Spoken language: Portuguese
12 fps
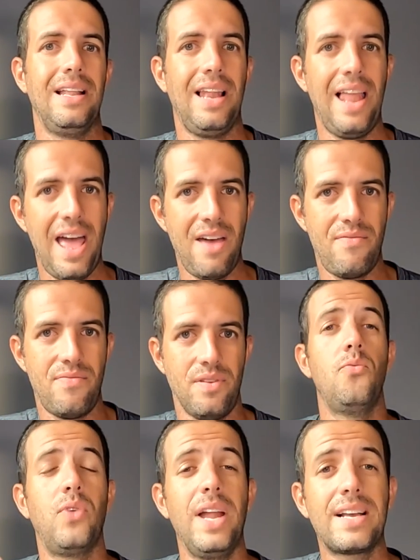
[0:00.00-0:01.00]

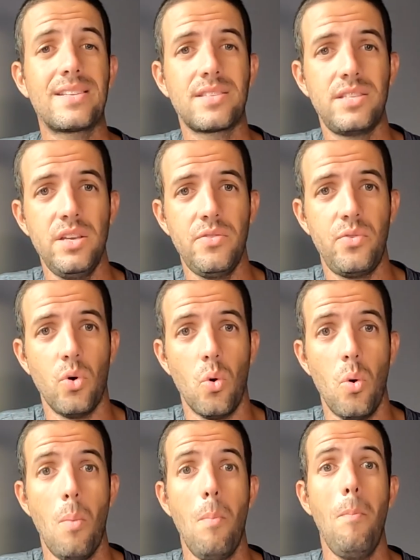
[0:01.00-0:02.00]
leve,
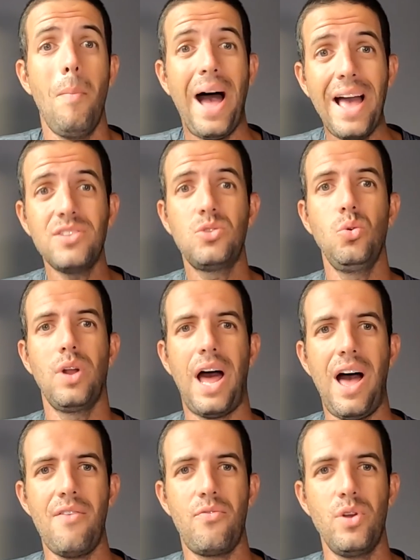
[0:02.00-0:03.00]
flexível, mais
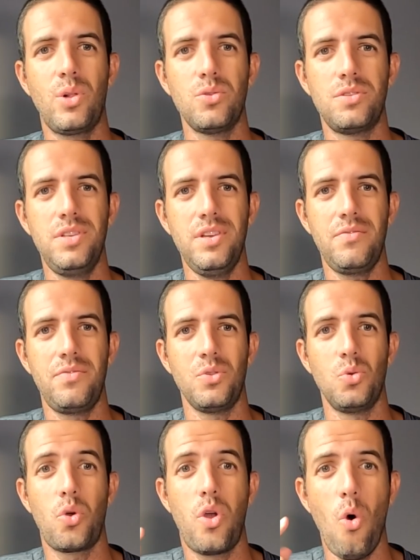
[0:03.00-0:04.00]
durável, inclusive,
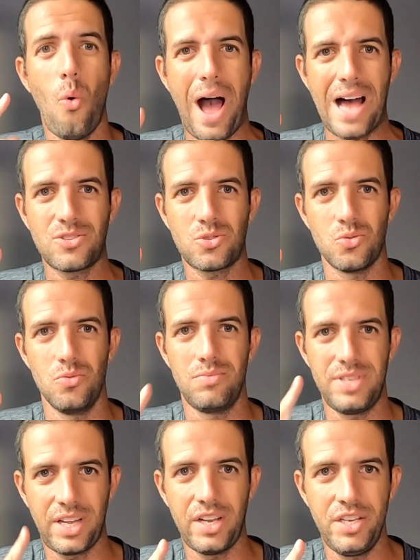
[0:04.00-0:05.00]
do que o aço.
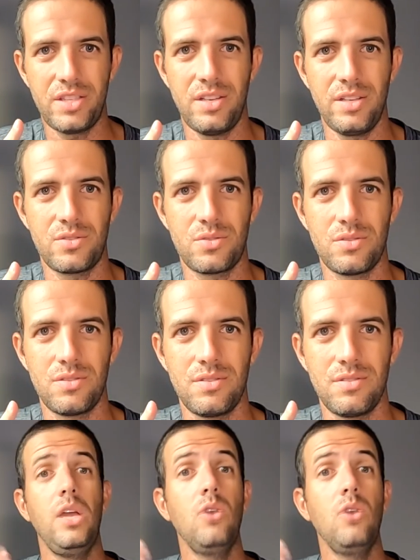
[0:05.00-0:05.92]
Você acredita nisso?